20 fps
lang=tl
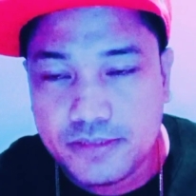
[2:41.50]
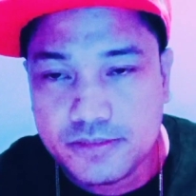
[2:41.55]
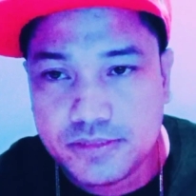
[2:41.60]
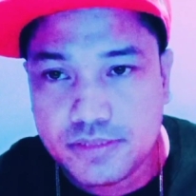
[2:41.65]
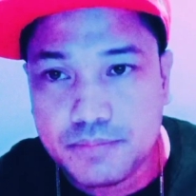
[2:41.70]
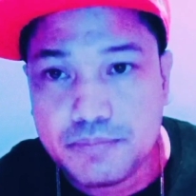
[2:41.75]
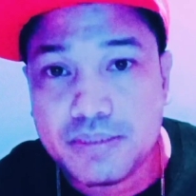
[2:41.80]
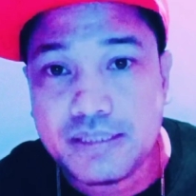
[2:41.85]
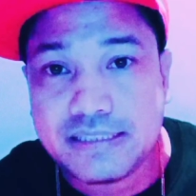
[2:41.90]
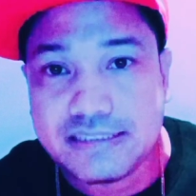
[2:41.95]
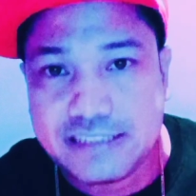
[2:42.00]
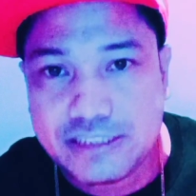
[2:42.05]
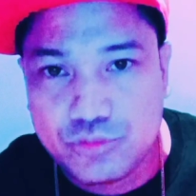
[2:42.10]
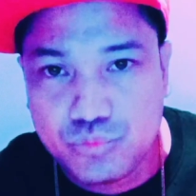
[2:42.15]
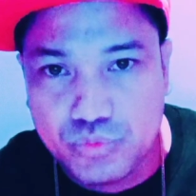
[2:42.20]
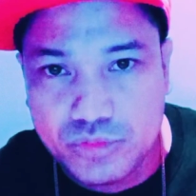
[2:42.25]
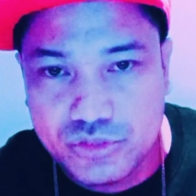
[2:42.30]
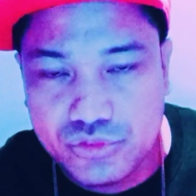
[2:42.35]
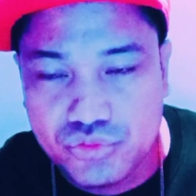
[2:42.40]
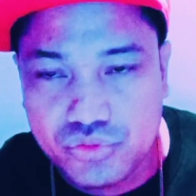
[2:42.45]
sa mga
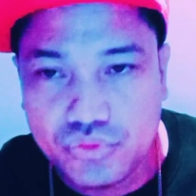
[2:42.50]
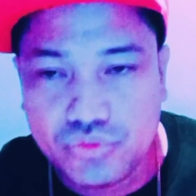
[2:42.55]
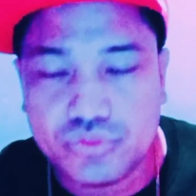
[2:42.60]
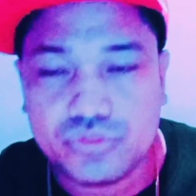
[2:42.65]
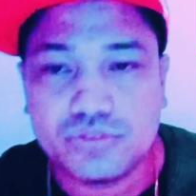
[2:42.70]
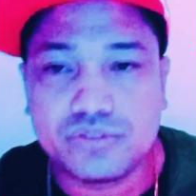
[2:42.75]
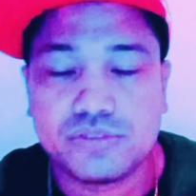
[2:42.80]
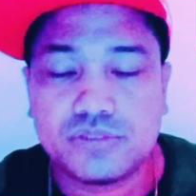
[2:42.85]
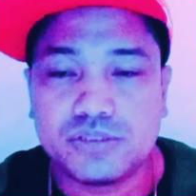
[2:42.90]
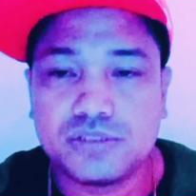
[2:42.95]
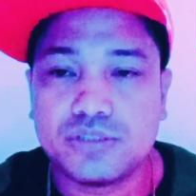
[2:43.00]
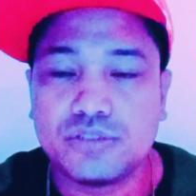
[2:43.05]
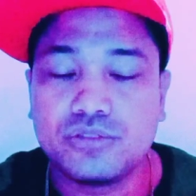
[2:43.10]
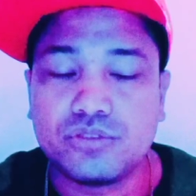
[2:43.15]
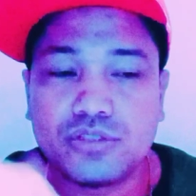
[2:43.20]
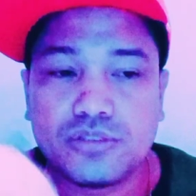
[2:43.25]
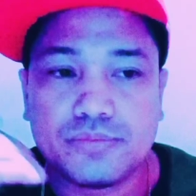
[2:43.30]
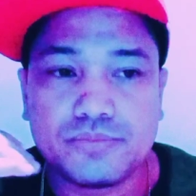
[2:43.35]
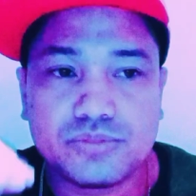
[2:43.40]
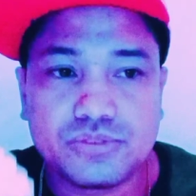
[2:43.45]
sitwasyon,
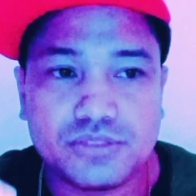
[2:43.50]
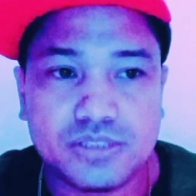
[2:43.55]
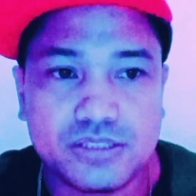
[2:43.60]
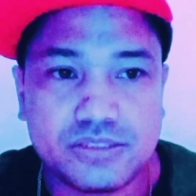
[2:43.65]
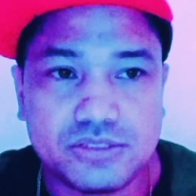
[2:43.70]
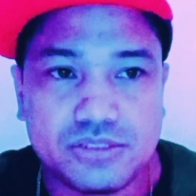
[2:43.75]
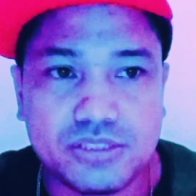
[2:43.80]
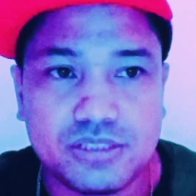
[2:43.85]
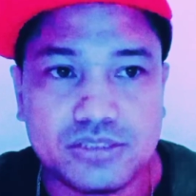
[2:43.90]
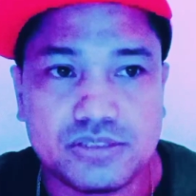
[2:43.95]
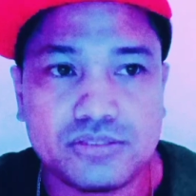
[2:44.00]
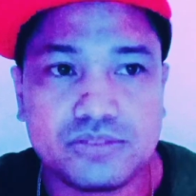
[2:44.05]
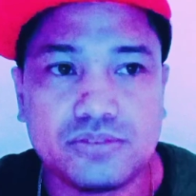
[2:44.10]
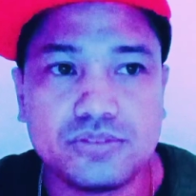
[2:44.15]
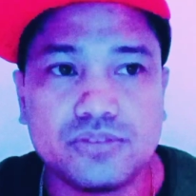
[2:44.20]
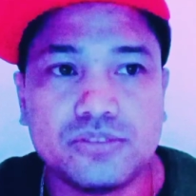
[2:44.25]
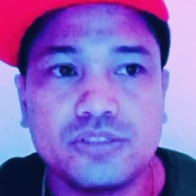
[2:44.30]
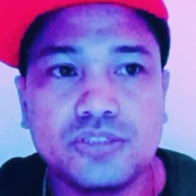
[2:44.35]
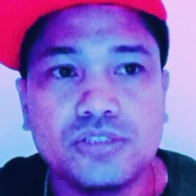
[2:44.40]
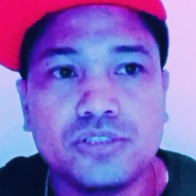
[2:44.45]
circumstances,
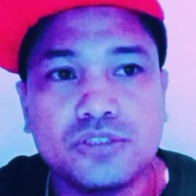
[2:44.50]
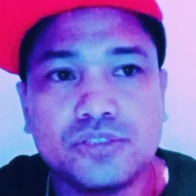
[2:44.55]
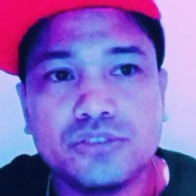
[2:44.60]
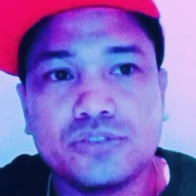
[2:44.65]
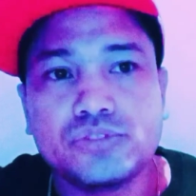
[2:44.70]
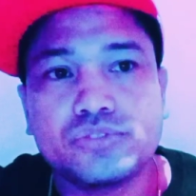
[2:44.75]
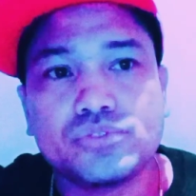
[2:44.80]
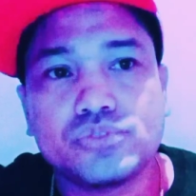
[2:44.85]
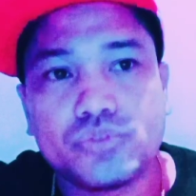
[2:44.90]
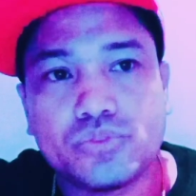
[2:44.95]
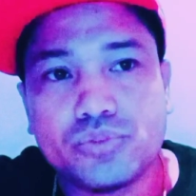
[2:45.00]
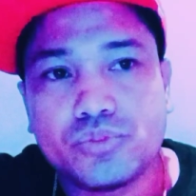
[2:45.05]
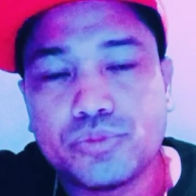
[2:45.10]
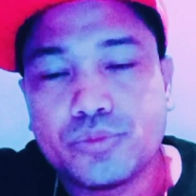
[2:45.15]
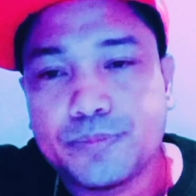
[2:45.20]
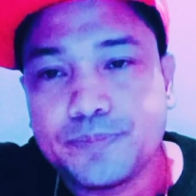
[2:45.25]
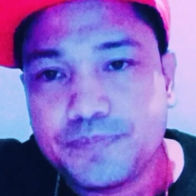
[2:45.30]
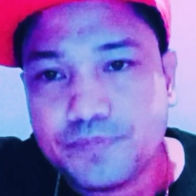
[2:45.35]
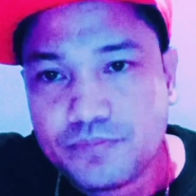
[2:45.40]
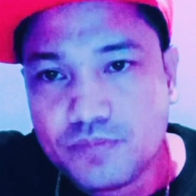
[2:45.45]
no?
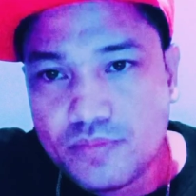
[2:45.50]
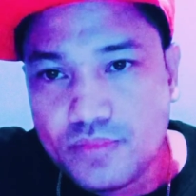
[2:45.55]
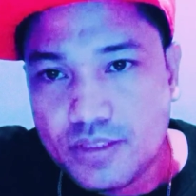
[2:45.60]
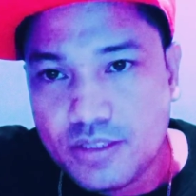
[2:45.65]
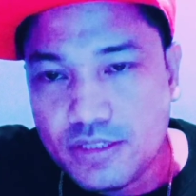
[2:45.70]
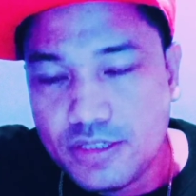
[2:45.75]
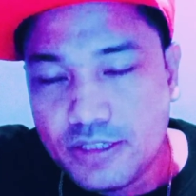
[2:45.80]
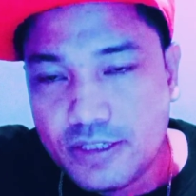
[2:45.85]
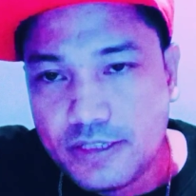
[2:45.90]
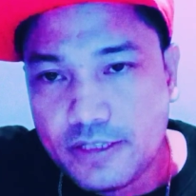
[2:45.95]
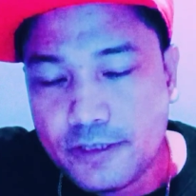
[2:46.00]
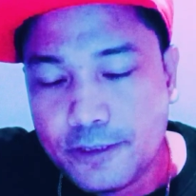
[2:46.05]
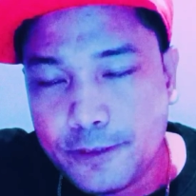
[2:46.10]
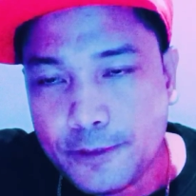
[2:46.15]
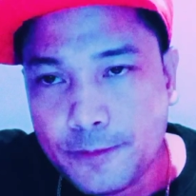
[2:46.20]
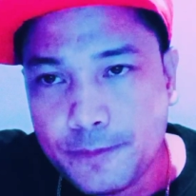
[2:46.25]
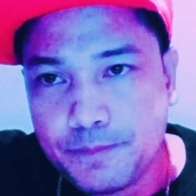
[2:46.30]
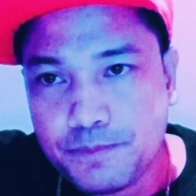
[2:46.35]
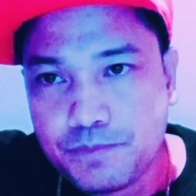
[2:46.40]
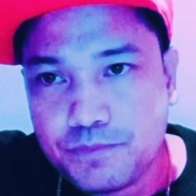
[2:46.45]
So,
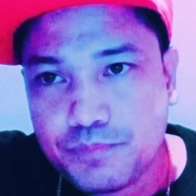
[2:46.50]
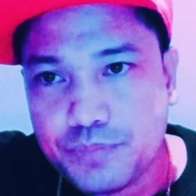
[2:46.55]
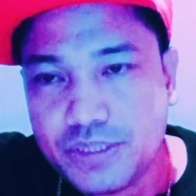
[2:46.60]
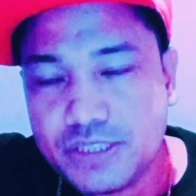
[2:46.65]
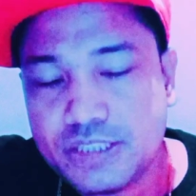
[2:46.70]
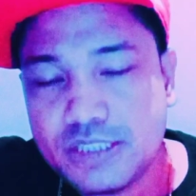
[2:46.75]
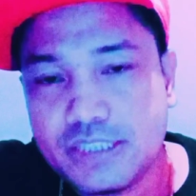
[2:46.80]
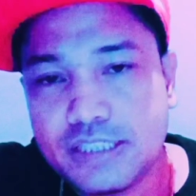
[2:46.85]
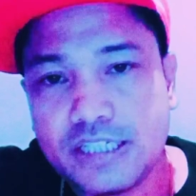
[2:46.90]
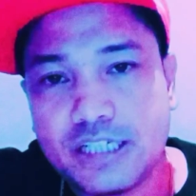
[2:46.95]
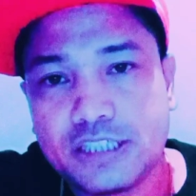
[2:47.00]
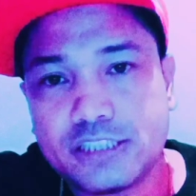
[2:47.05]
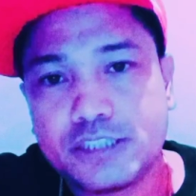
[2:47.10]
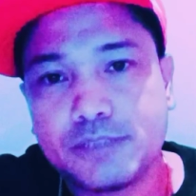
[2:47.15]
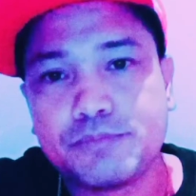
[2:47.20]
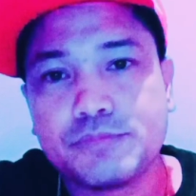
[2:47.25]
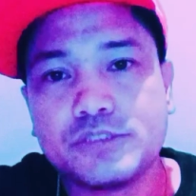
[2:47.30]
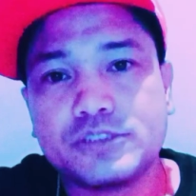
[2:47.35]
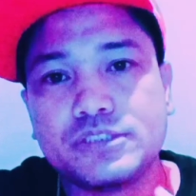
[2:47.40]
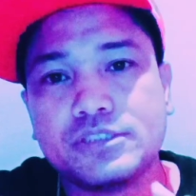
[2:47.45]
uh, pag nag
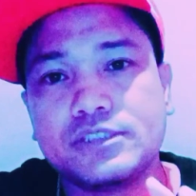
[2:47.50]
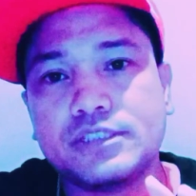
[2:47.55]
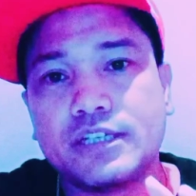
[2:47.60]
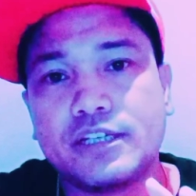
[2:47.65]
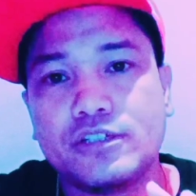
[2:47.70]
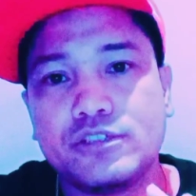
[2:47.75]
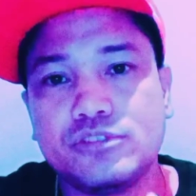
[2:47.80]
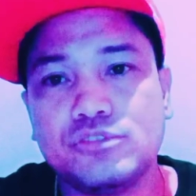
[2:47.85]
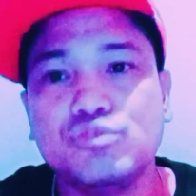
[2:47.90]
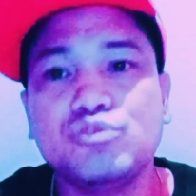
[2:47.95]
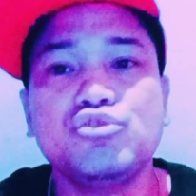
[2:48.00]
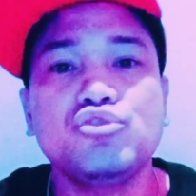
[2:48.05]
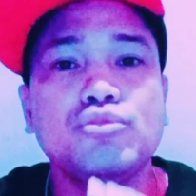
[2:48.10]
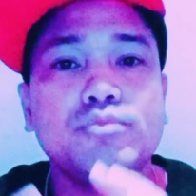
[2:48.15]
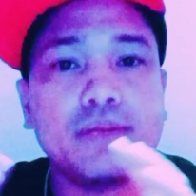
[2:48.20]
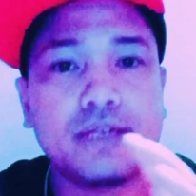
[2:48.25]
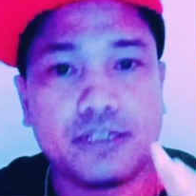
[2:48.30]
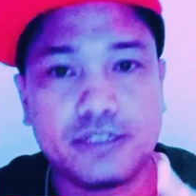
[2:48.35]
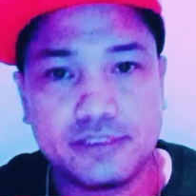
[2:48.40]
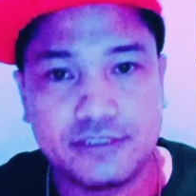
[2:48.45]
adapt kasi tayo, dun
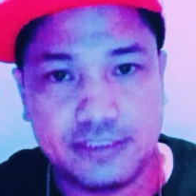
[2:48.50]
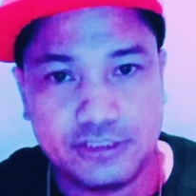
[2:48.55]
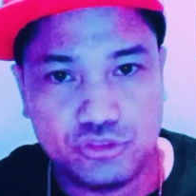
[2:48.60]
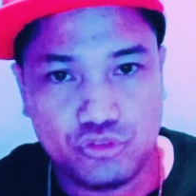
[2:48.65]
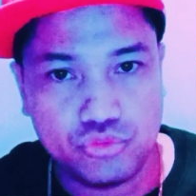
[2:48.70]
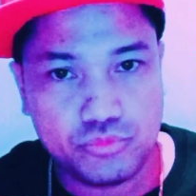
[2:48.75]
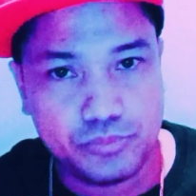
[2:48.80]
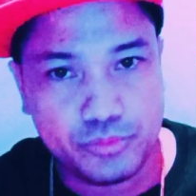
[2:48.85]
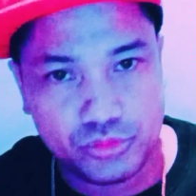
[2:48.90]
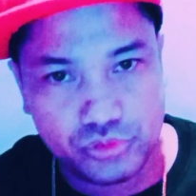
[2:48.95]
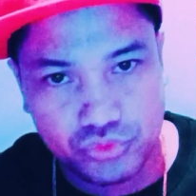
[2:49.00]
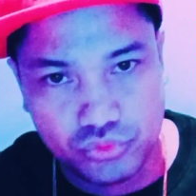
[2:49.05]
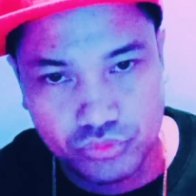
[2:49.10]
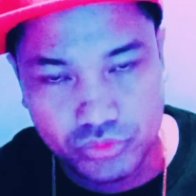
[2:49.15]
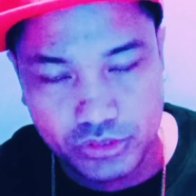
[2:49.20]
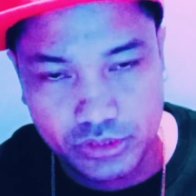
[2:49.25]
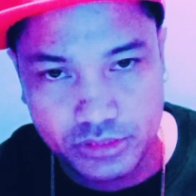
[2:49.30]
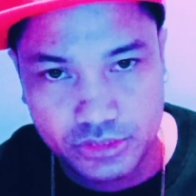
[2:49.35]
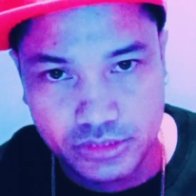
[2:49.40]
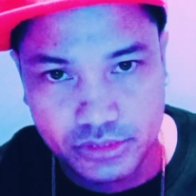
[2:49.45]
dumarating yung
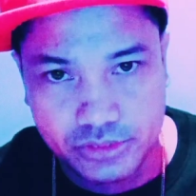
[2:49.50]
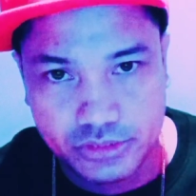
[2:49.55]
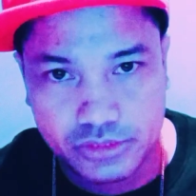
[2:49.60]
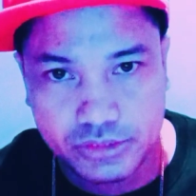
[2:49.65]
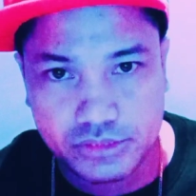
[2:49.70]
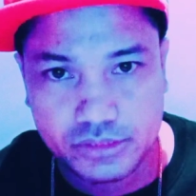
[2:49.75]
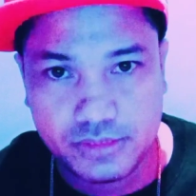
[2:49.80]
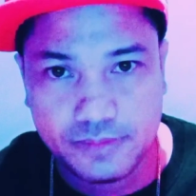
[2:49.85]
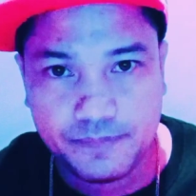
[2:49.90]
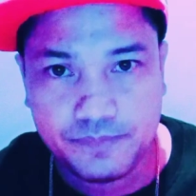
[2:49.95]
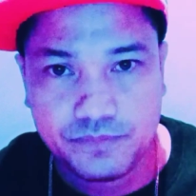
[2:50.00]
opportunities.